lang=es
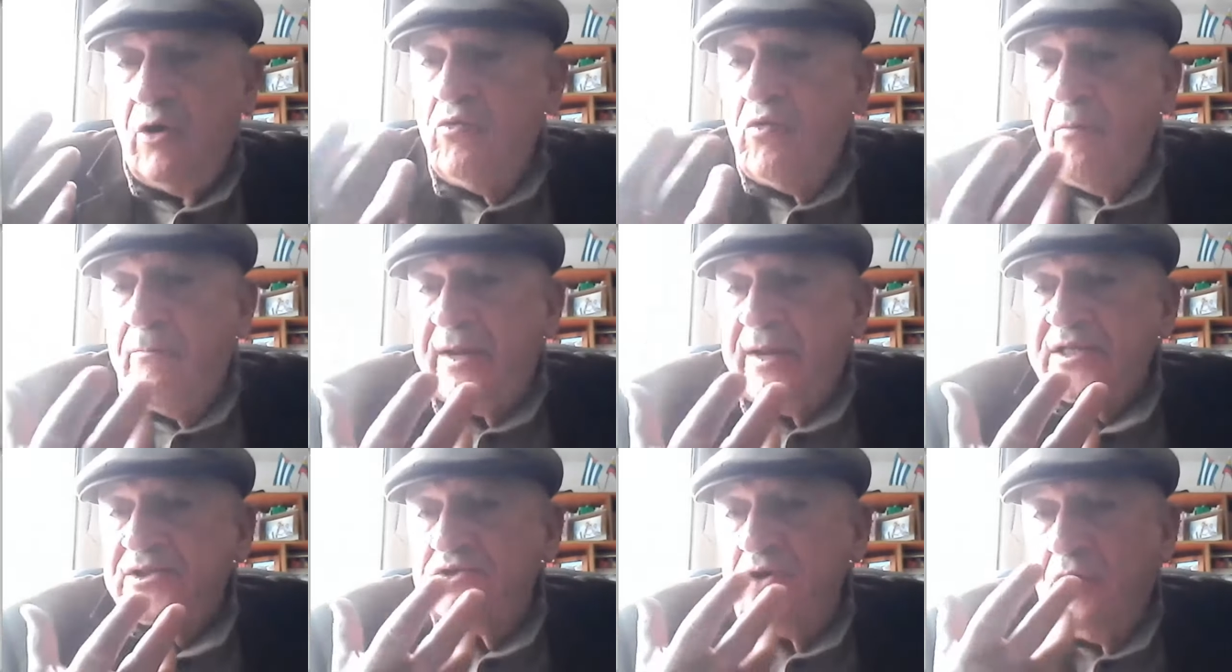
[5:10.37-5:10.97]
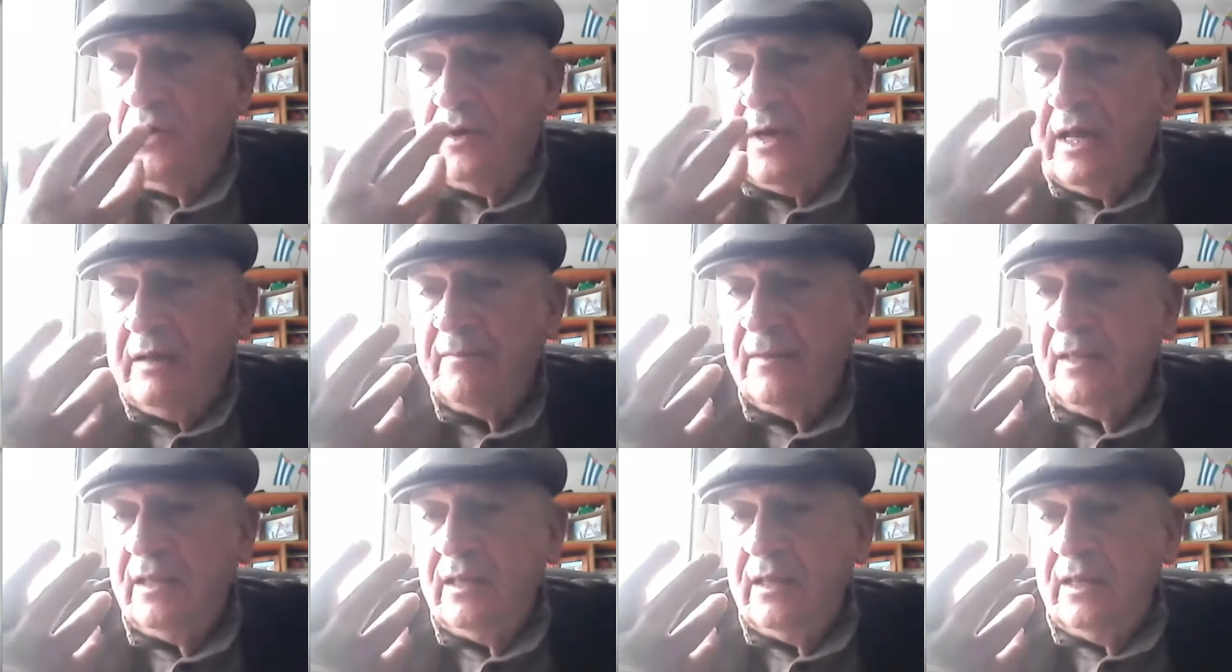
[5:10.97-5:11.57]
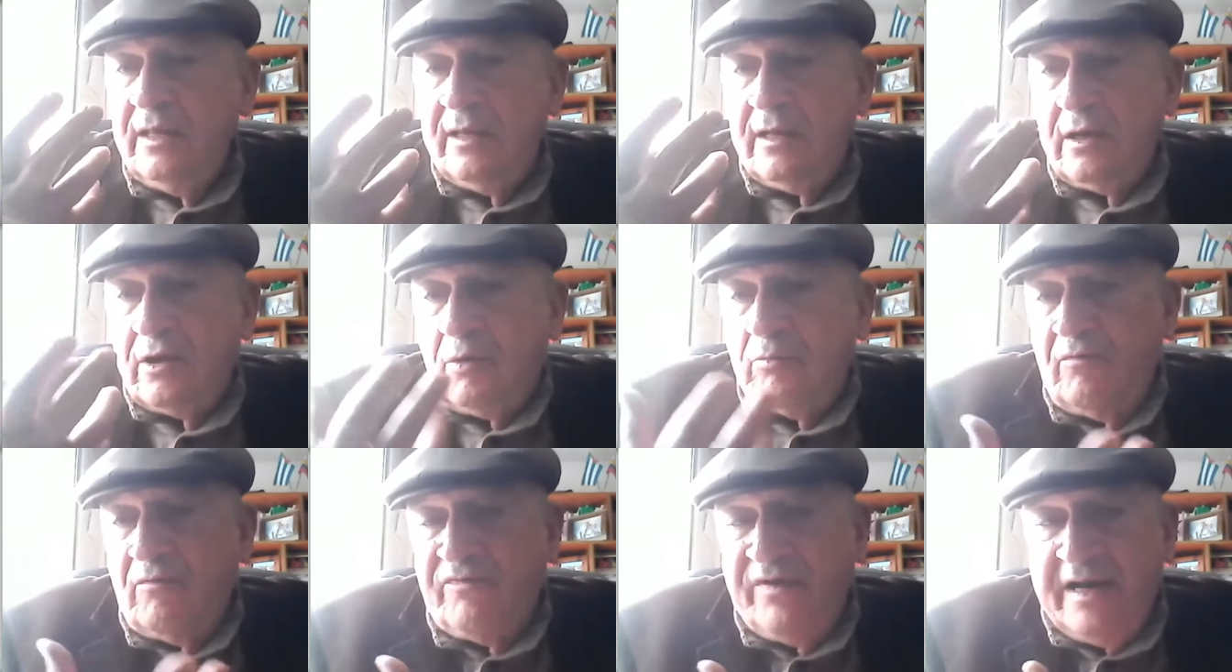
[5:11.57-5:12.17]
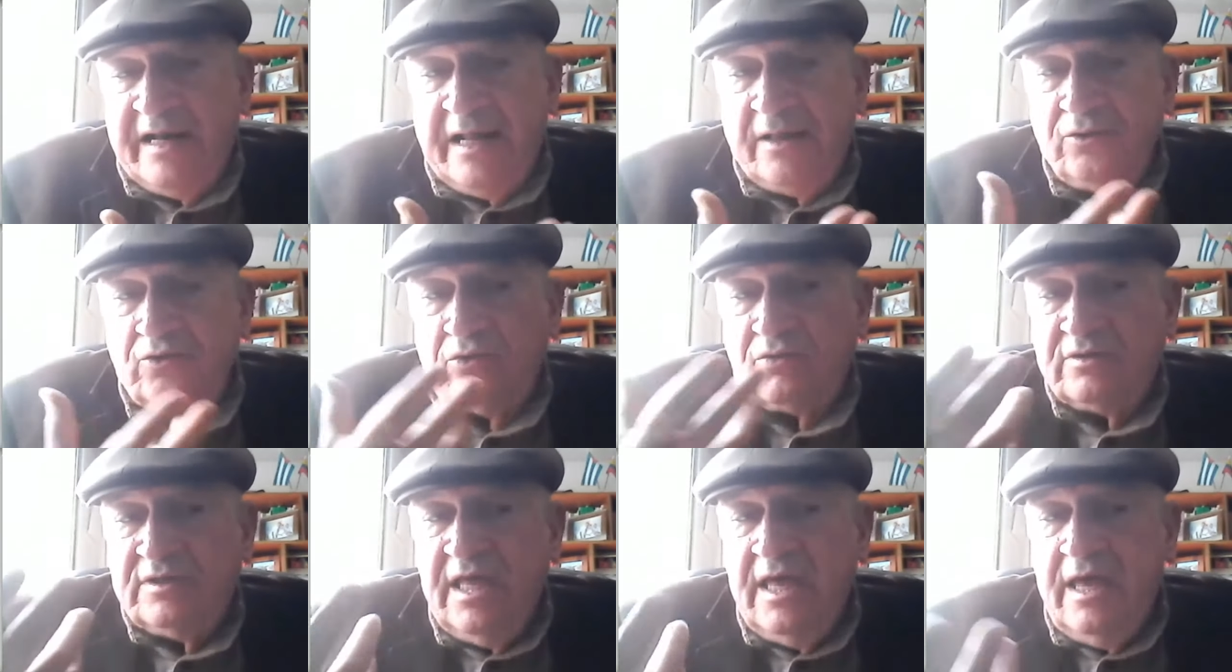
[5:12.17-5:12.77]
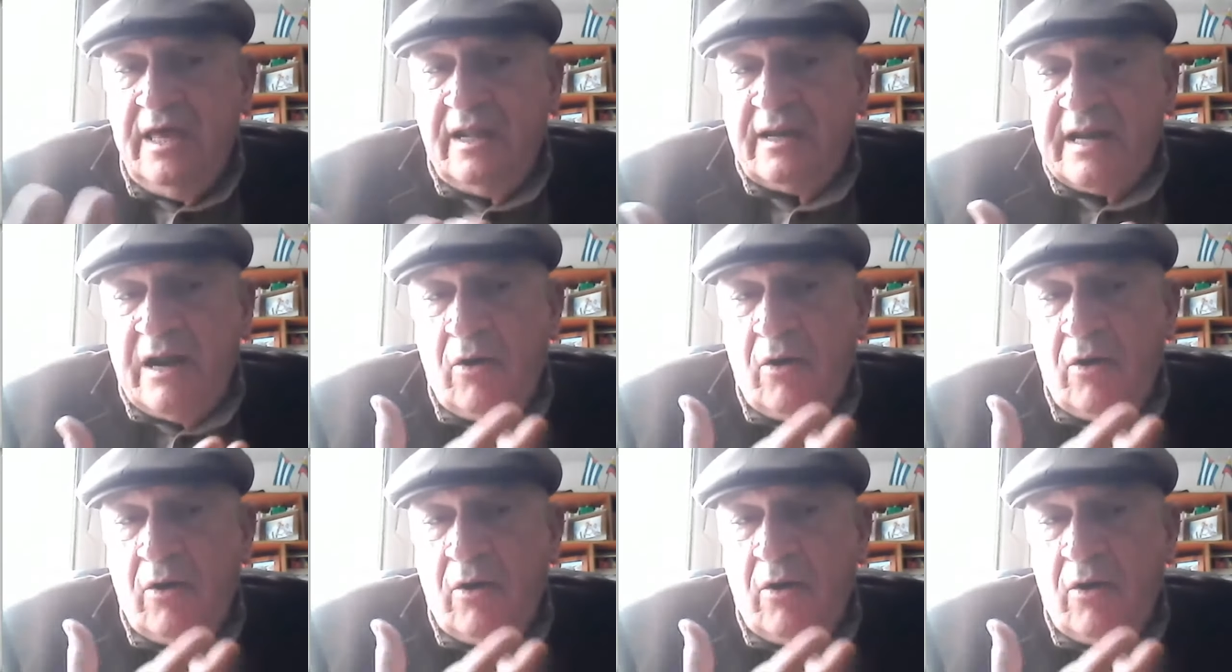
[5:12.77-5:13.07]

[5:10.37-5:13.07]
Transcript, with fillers: Hubo personas eh, como Fernando Ortiz,